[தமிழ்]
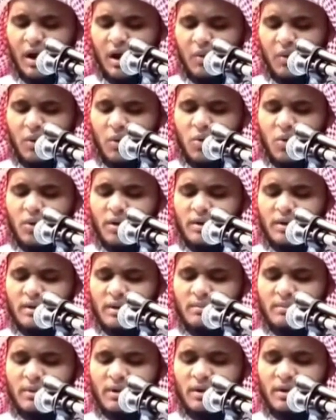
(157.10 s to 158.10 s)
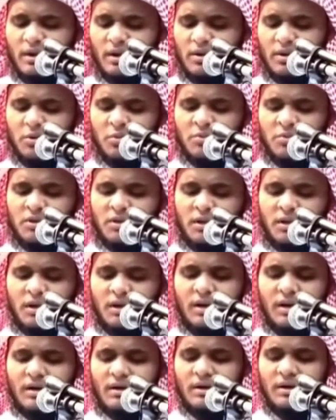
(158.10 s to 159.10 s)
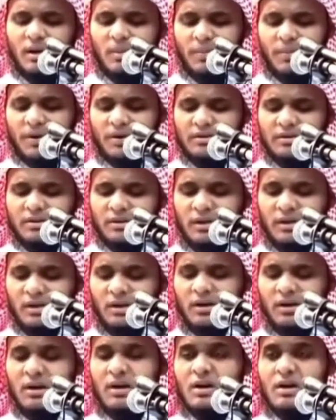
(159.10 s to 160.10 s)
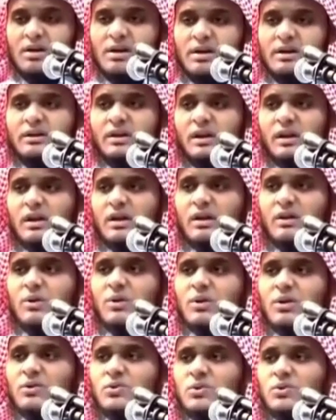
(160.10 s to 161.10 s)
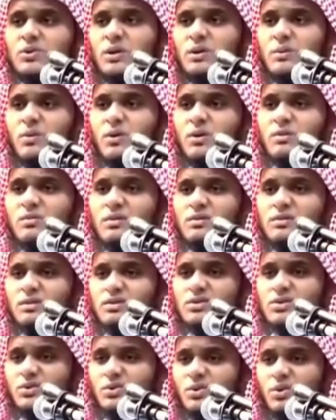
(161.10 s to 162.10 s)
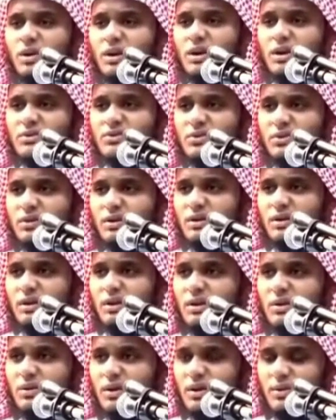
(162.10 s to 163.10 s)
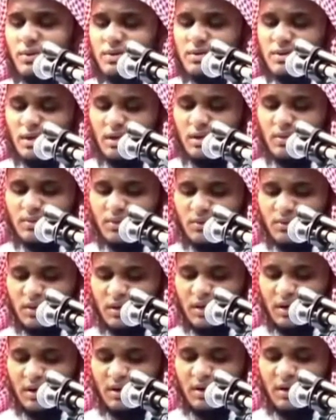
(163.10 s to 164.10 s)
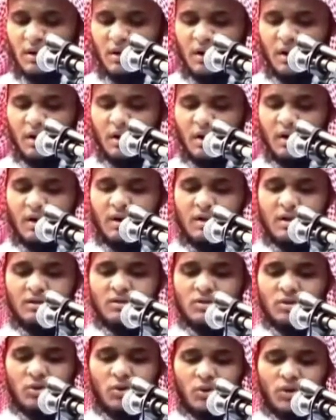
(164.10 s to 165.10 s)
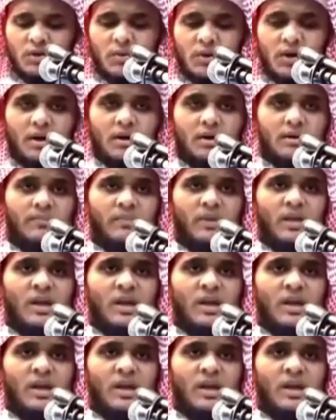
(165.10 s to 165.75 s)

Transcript: அவர்களுடைய நண்பர்களையும் நீங்கள் கண்ணியப்படுத்துங்கள் என்று அல்லாஹுடைய தூதர் முகமது ரசூலுல்லா சல்லல்லாஹ் அலிவசல்லம் சொன்னார்கள் கண்ணியற்றுக்குரியவர்களே